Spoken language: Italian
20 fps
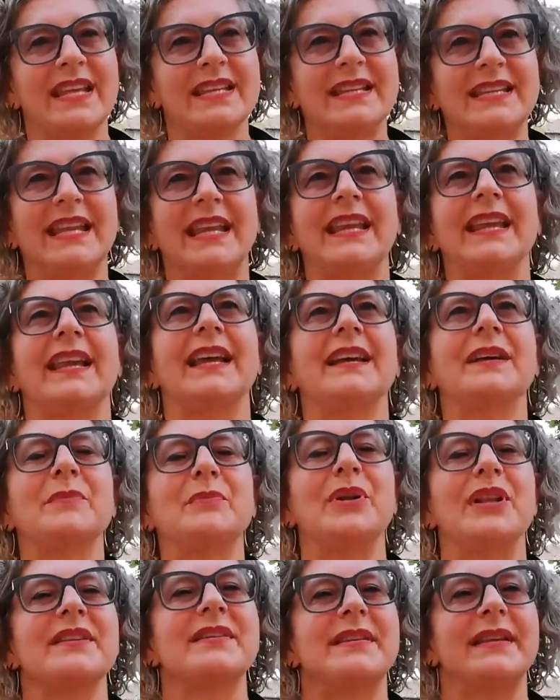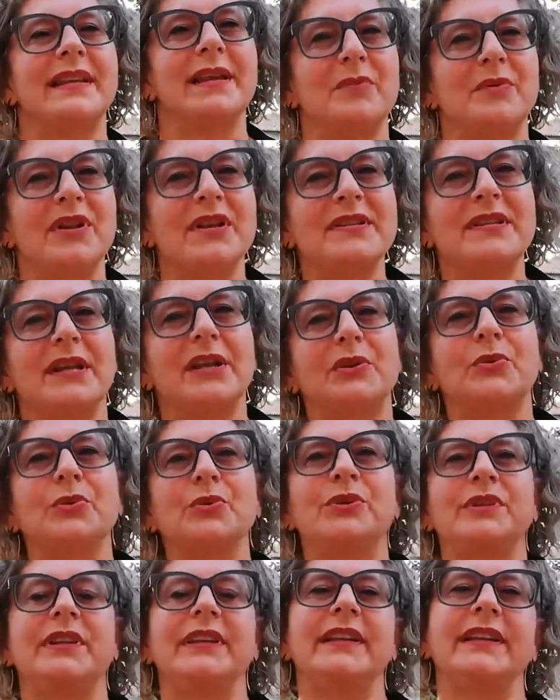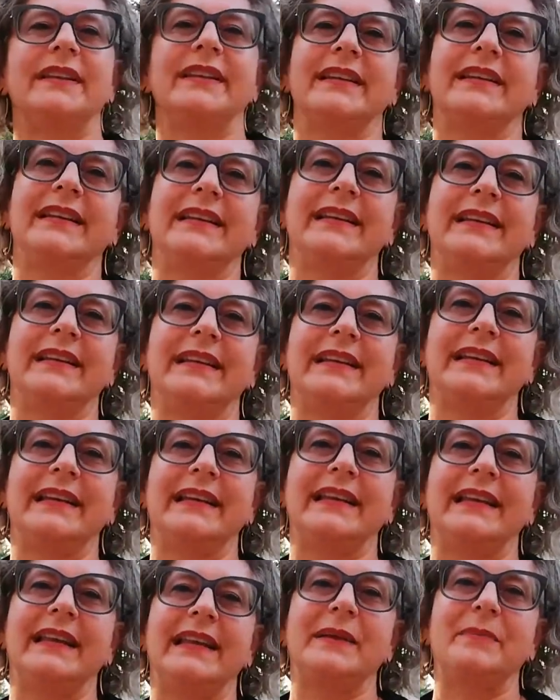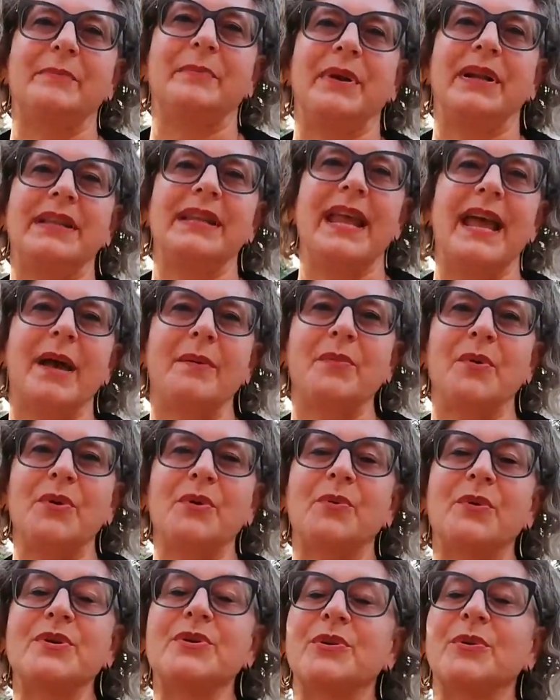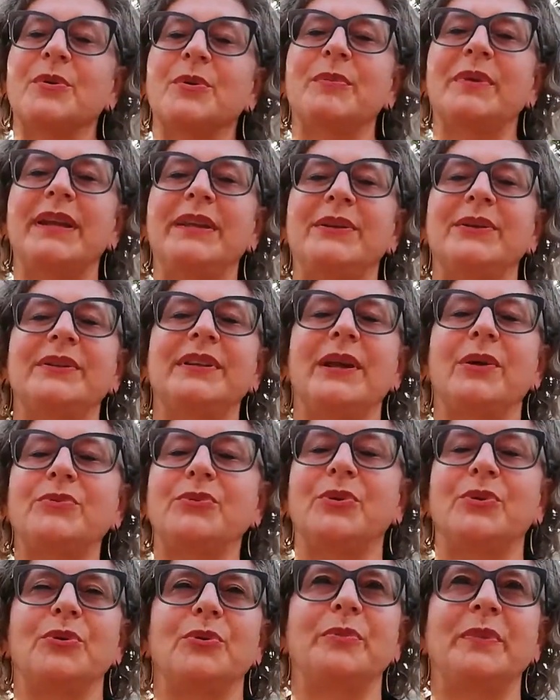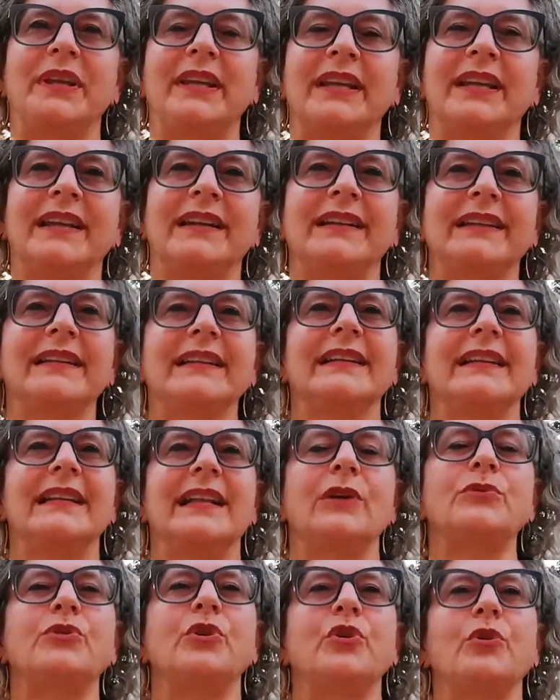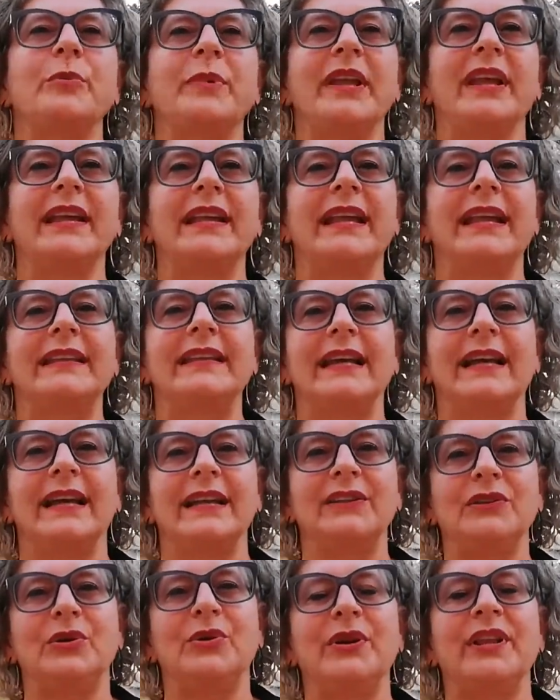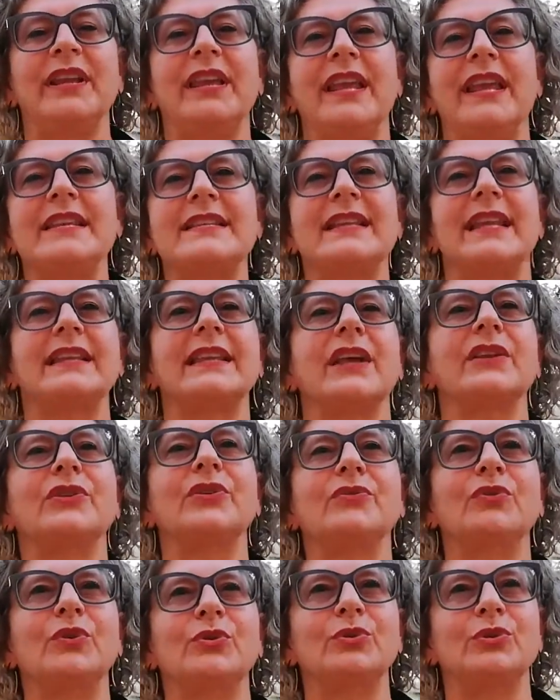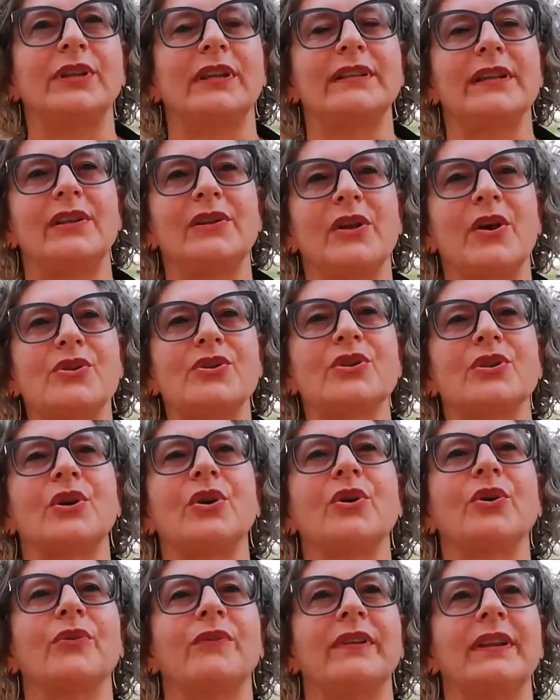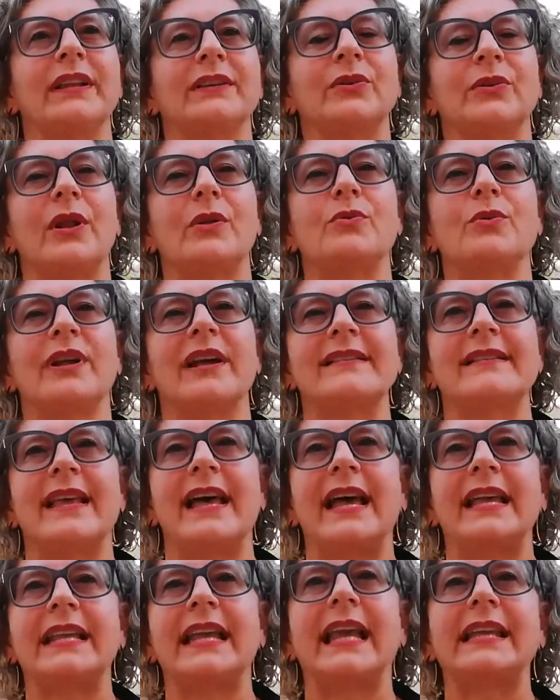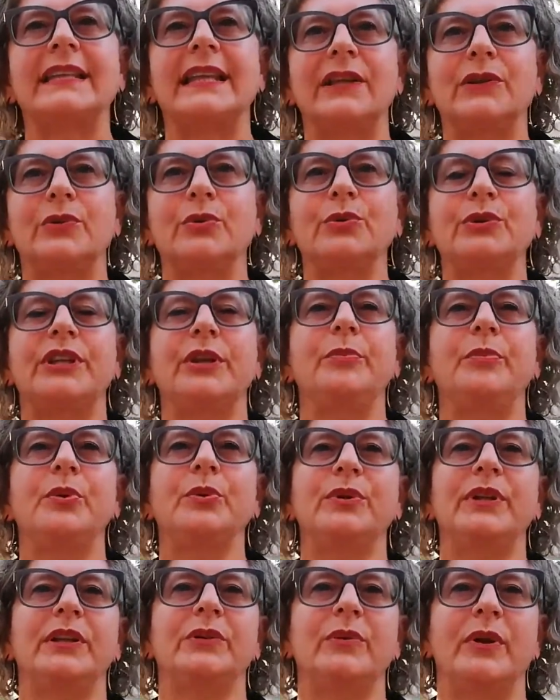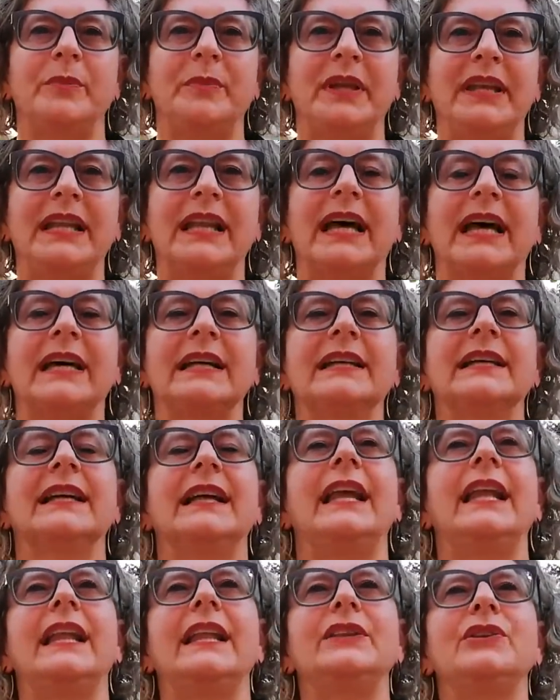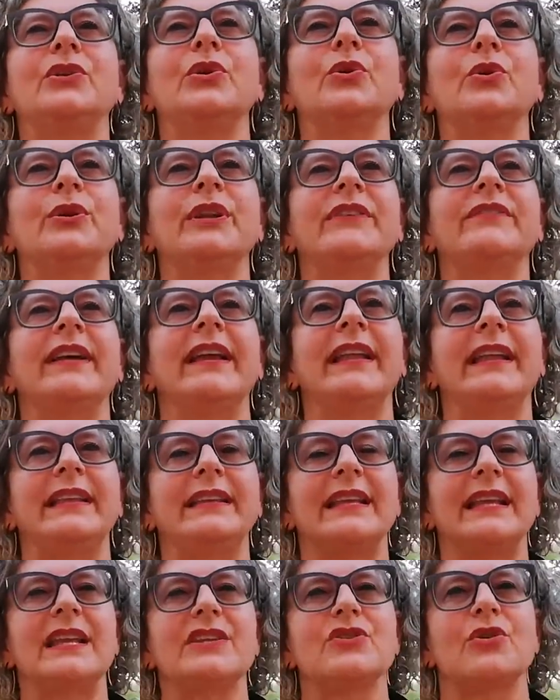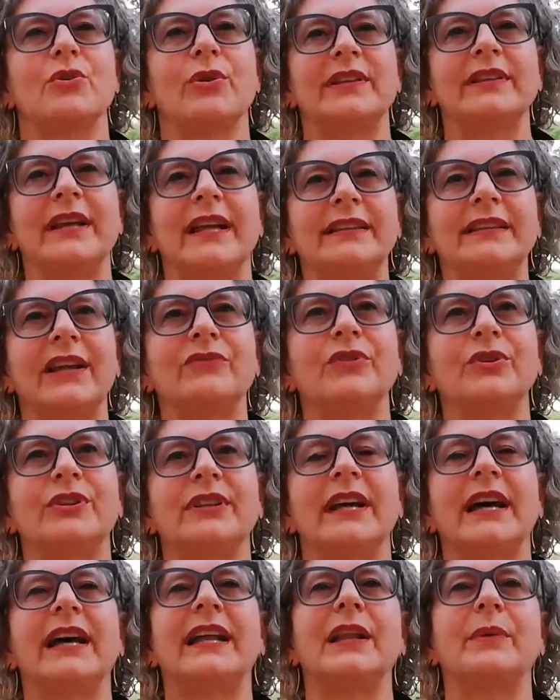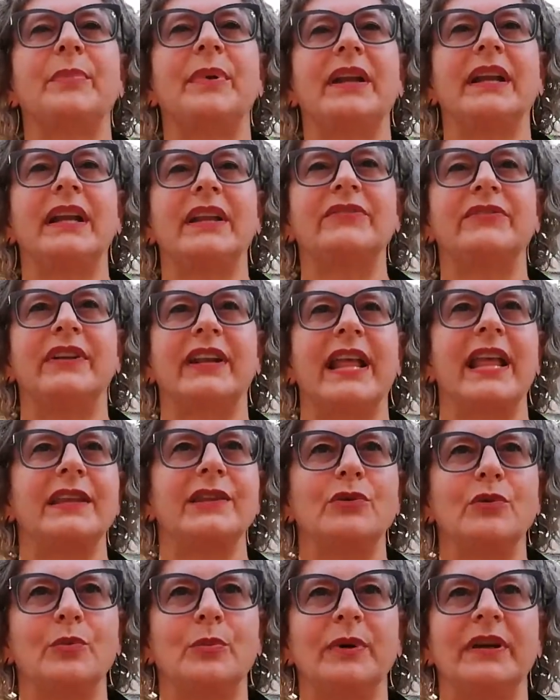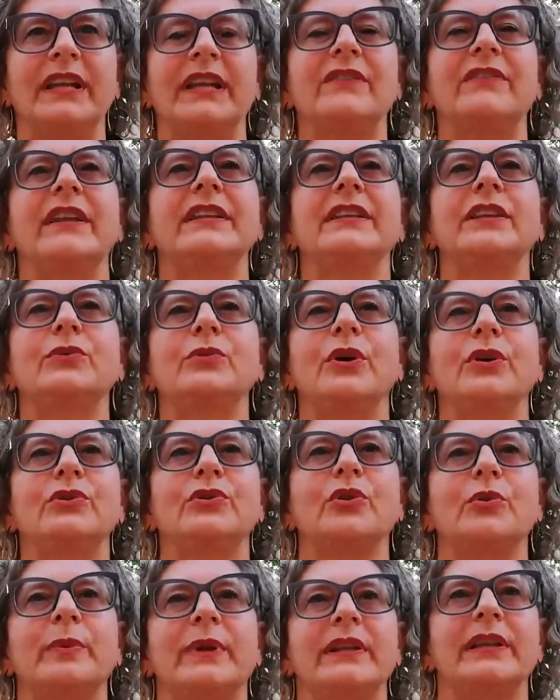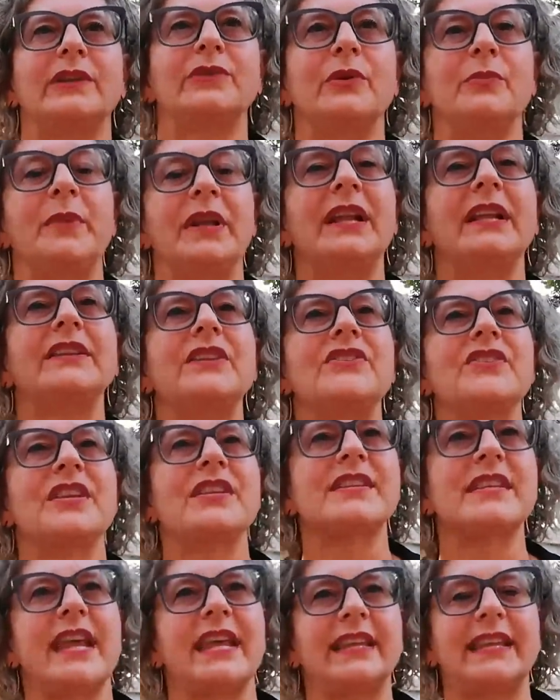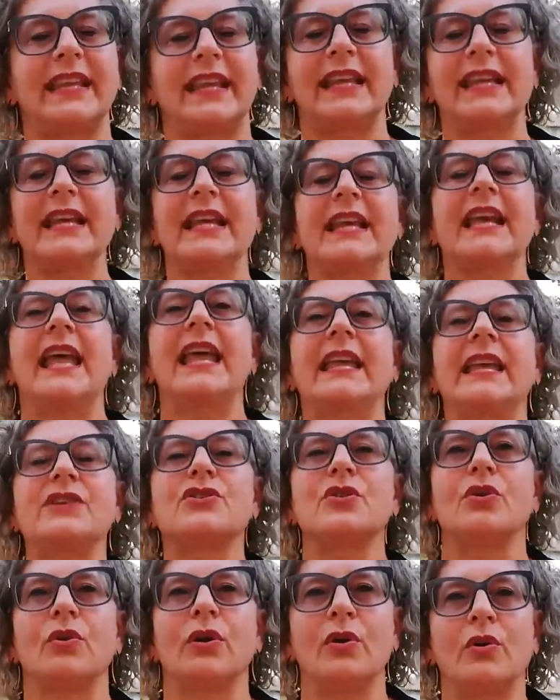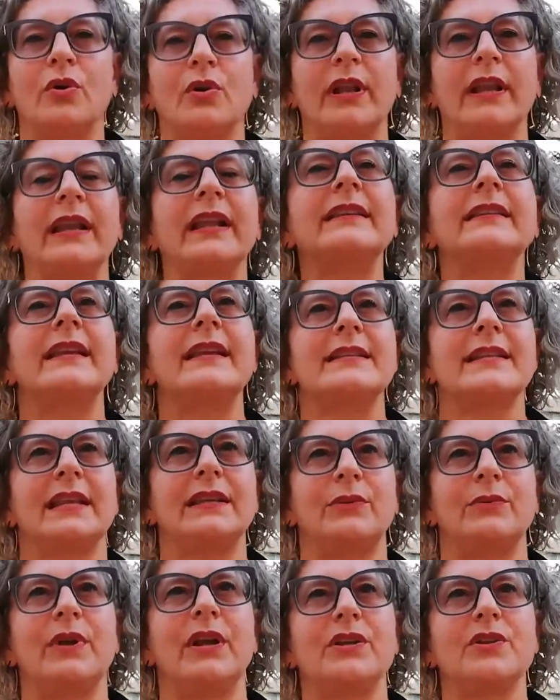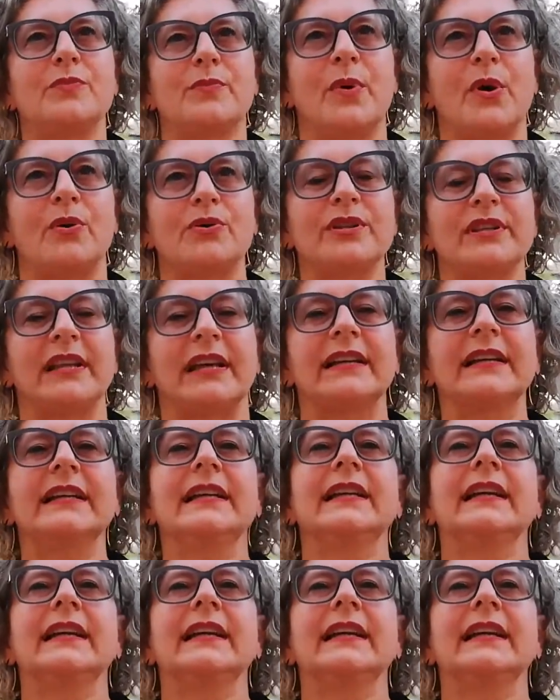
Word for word: Sì, buonasera, buonasera a tutti. Eh, parliamo in questo momento di autonomia l'autonomia che è tanto richiesta e tanto voluta dal nostro governatore Luca Zaia e da tutti i più di 2000 elettori veneti che sono andati a votare per il referendum il 22 ottobre del 2017 e che sono ancora in attesa di una risposta.